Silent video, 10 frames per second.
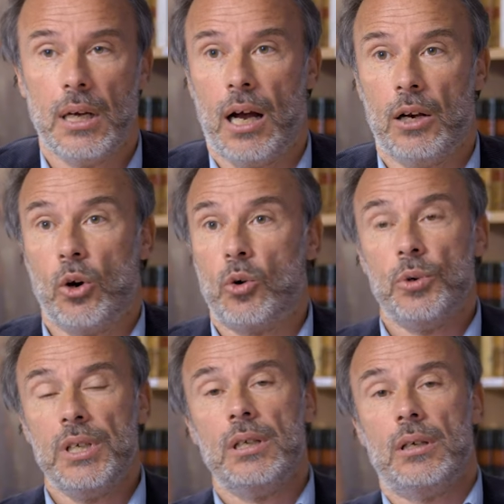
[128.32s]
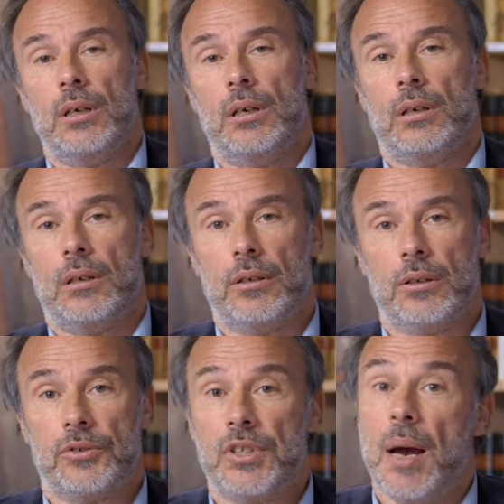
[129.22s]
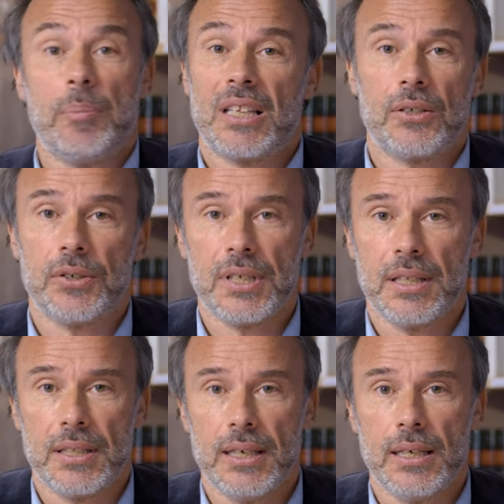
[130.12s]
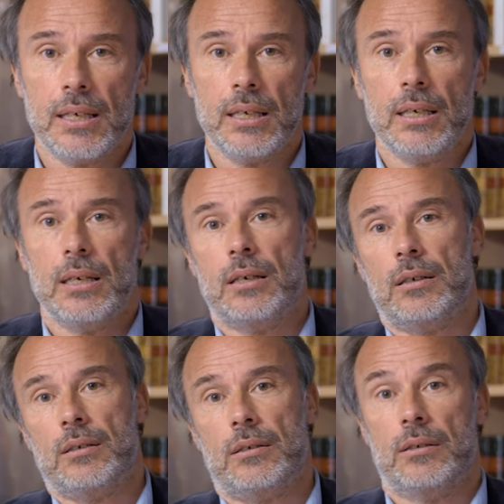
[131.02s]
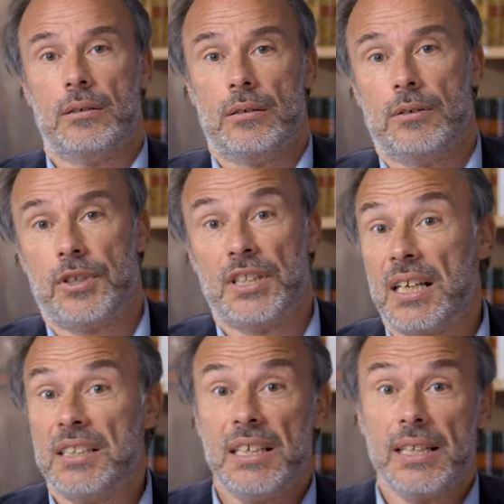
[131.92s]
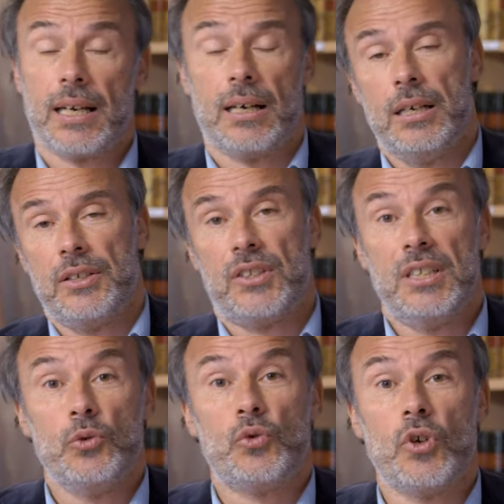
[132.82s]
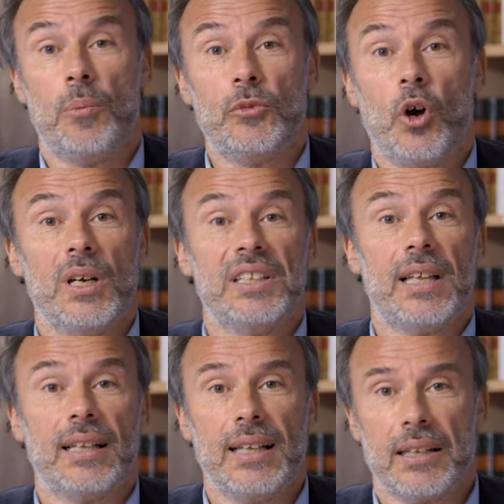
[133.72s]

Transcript: Alors oui, euh, s'il n'y a pas de société, euh, c'est-à-dire si nous sommes dans l'état de